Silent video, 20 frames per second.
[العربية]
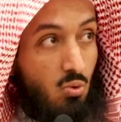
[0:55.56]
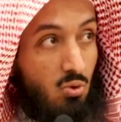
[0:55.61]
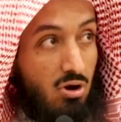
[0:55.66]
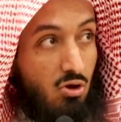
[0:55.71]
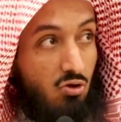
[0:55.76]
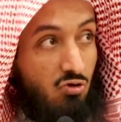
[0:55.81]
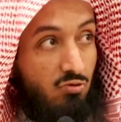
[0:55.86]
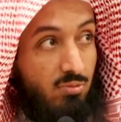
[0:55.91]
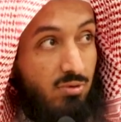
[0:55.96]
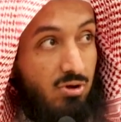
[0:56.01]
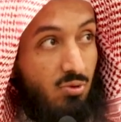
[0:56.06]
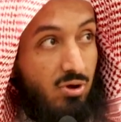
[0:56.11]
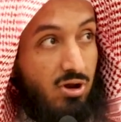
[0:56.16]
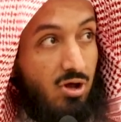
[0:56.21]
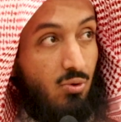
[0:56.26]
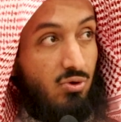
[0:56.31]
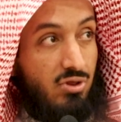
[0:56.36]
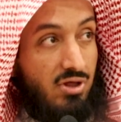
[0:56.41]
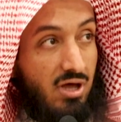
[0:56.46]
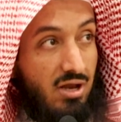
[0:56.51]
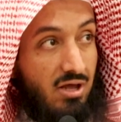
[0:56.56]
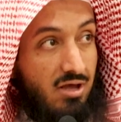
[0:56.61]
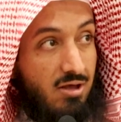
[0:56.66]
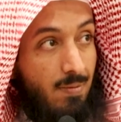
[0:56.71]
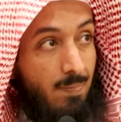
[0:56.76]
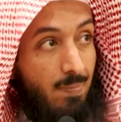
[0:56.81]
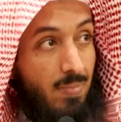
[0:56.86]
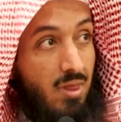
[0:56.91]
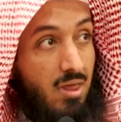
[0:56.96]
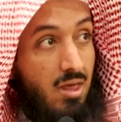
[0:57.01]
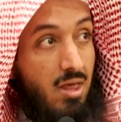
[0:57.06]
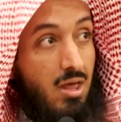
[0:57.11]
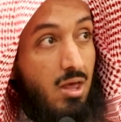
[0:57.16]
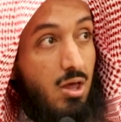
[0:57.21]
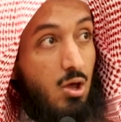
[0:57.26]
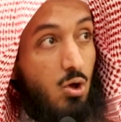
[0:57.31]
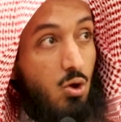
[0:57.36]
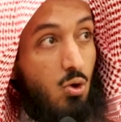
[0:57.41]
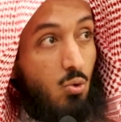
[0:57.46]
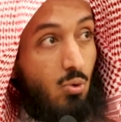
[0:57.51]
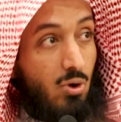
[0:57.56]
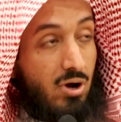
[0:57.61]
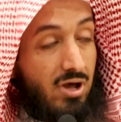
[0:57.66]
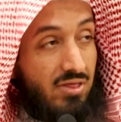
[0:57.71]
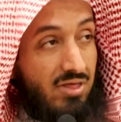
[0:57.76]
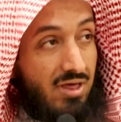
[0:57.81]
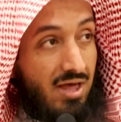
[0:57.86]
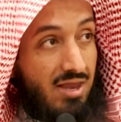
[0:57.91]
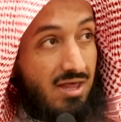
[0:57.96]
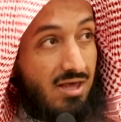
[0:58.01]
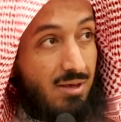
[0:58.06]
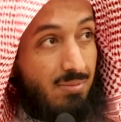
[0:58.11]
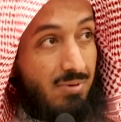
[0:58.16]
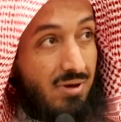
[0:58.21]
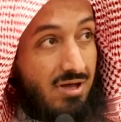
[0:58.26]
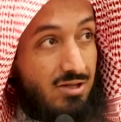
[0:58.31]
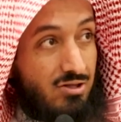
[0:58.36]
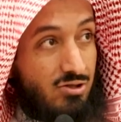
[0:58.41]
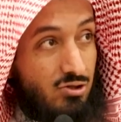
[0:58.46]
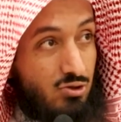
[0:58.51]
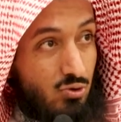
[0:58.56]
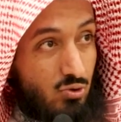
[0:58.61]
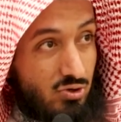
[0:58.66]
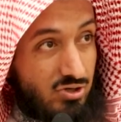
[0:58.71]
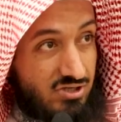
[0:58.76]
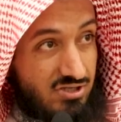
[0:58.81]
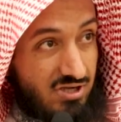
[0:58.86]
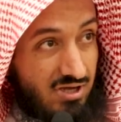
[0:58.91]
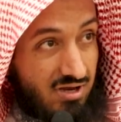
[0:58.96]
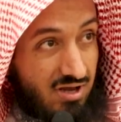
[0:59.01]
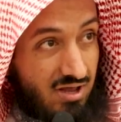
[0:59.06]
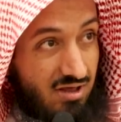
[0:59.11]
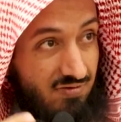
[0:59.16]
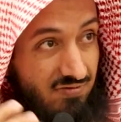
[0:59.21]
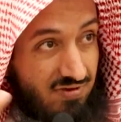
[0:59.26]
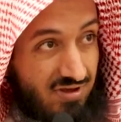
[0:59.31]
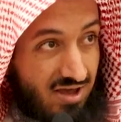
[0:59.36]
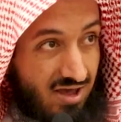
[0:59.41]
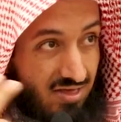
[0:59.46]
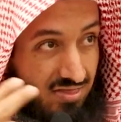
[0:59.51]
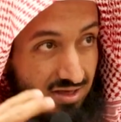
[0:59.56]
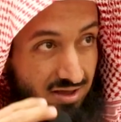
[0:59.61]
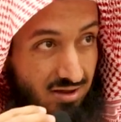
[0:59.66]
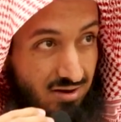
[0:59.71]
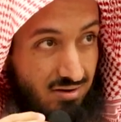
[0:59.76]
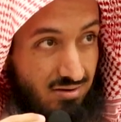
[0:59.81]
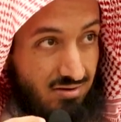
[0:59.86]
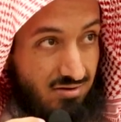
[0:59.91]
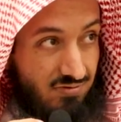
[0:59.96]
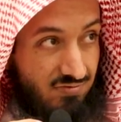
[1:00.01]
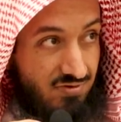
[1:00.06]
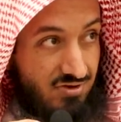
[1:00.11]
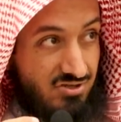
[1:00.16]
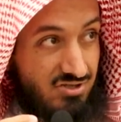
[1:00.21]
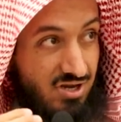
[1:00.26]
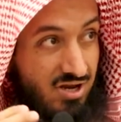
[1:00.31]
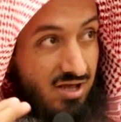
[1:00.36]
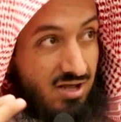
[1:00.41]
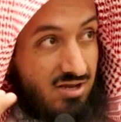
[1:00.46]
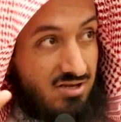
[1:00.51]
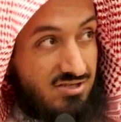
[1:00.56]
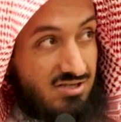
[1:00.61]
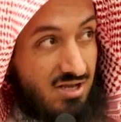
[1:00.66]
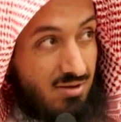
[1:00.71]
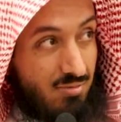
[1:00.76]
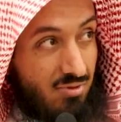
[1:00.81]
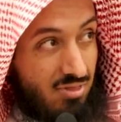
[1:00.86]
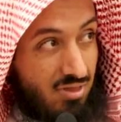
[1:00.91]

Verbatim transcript: والخوف منه ونحو ذلك وكذلك بأن تحسن في هذين في شرائع الإسلام